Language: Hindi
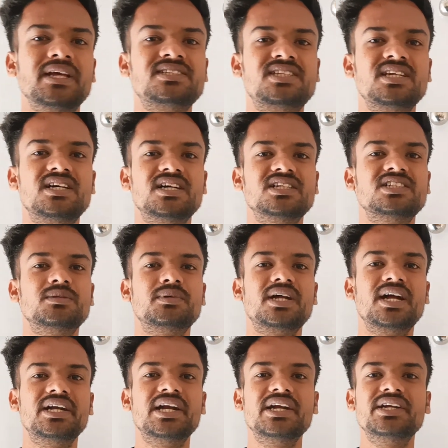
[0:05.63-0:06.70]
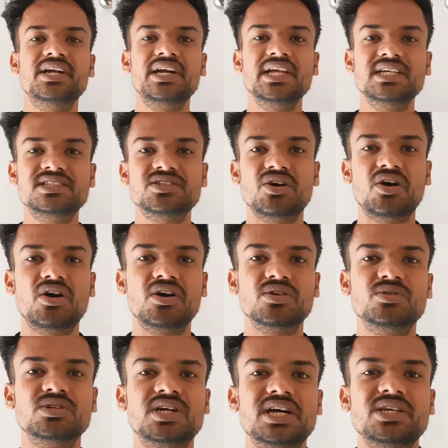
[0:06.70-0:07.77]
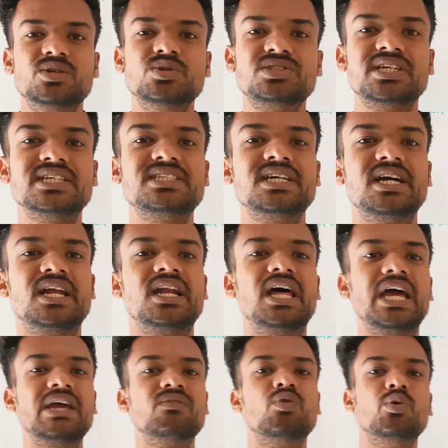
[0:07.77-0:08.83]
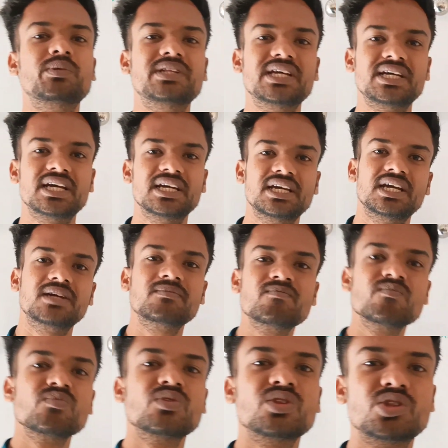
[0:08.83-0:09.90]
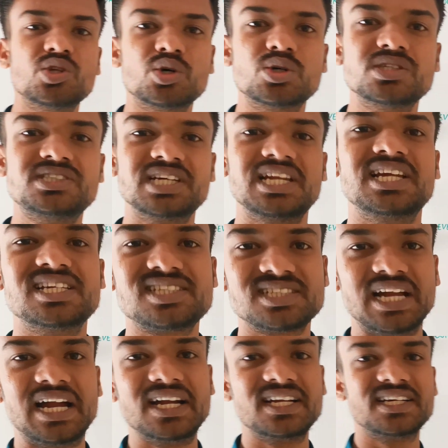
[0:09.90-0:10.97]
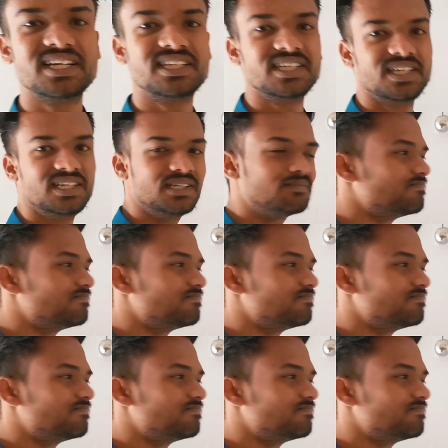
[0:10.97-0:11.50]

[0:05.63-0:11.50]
बेसिक अलजबरा आइडेंटिटीज़ और उनका यूज़ कैसे करना है वो भी देखेंगे तो चलिए स्टार्ट करते